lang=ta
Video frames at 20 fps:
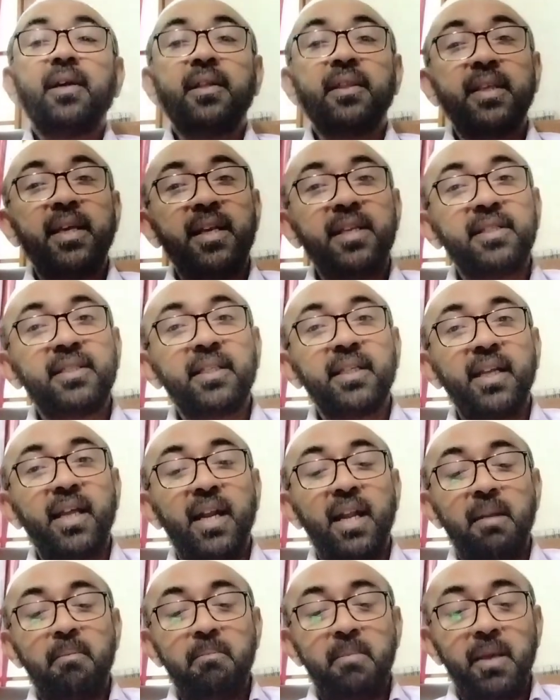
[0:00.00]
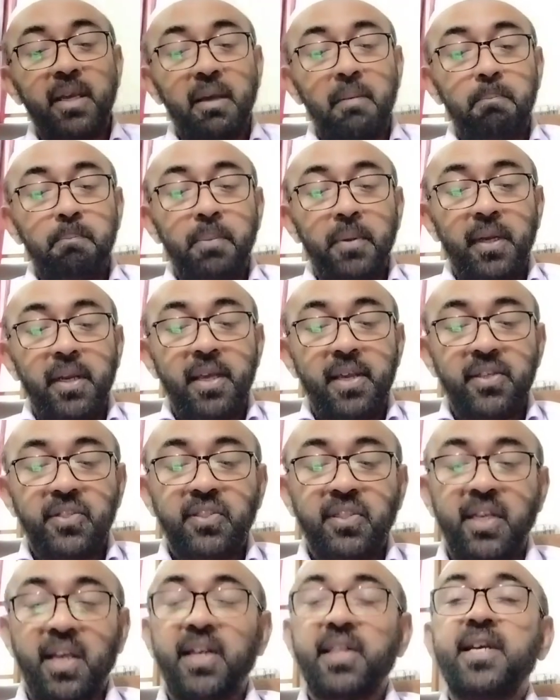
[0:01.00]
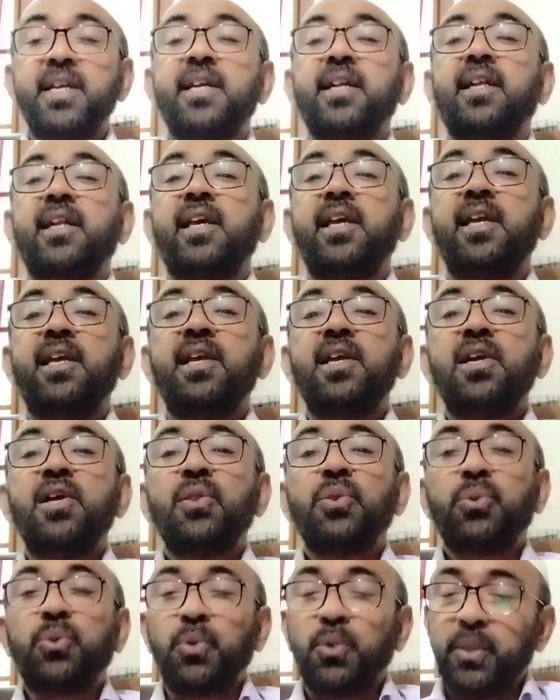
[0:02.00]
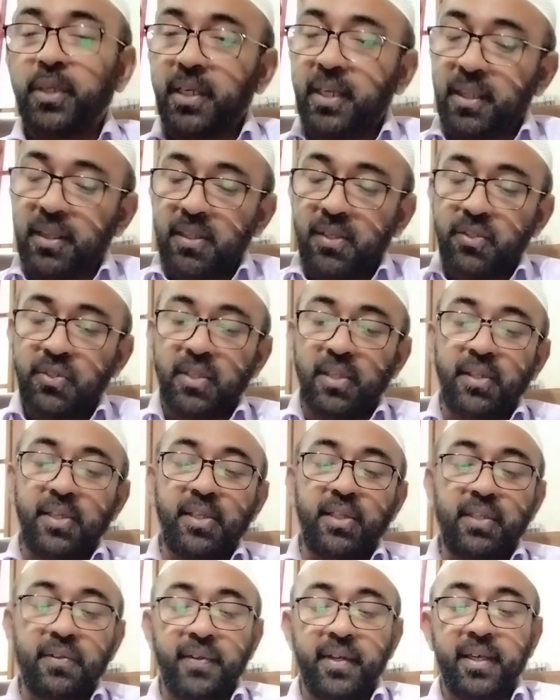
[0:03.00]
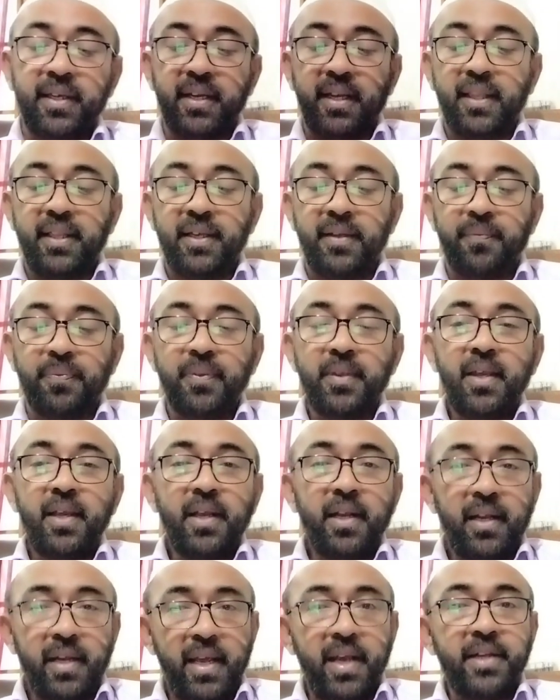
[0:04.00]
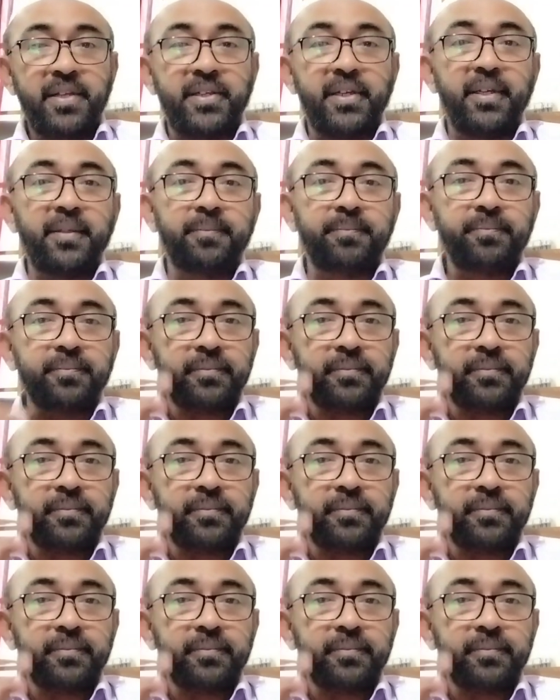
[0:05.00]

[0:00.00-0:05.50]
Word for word: இந்த இஸ்ரேல் மிகப்பெரிய சேதங்களை தொடர்ந்து சந்தித்து வருகிறது நேற்று